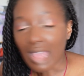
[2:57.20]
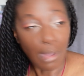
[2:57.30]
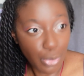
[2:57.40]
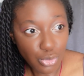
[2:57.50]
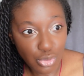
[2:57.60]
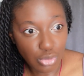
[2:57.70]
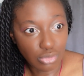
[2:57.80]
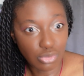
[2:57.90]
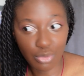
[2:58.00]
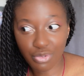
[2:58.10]
un peu
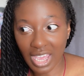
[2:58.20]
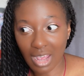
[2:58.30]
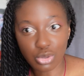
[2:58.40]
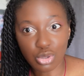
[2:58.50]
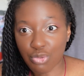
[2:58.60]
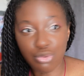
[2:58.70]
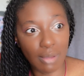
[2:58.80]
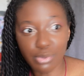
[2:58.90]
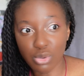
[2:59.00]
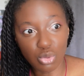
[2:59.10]
nul. Donc frère, on s'en fout
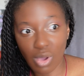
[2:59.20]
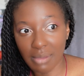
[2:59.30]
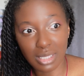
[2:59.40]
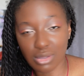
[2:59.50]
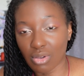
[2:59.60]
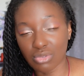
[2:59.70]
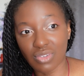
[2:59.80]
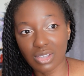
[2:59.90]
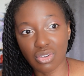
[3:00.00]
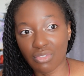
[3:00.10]
un peu de toi maintenant. Tu
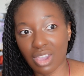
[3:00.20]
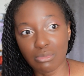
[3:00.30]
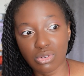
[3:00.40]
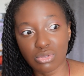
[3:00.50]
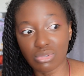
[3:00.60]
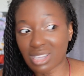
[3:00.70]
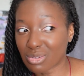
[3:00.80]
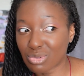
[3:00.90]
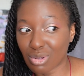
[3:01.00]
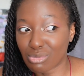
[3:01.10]
vois, genre vraiment, on te
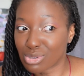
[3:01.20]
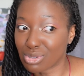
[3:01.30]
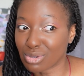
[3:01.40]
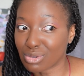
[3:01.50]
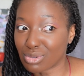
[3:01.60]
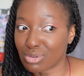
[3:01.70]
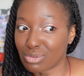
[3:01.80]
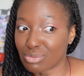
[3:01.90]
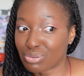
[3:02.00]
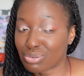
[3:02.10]
calcule en mode... Euh,
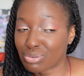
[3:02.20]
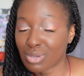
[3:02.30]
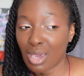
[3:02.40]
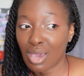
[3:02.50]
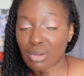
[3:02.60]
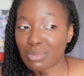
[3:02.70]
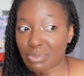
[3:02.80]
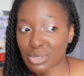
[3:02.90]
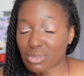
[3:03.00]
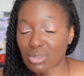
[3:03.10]
comme la
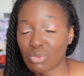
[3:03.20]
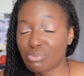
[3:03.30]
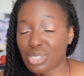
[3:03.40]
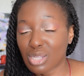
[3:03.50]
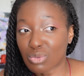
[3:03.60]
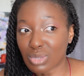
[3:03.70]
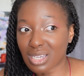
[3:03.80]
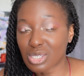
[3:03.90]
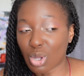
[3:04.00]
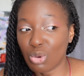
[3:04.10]
personne qu'on est obligé de tolérer, genre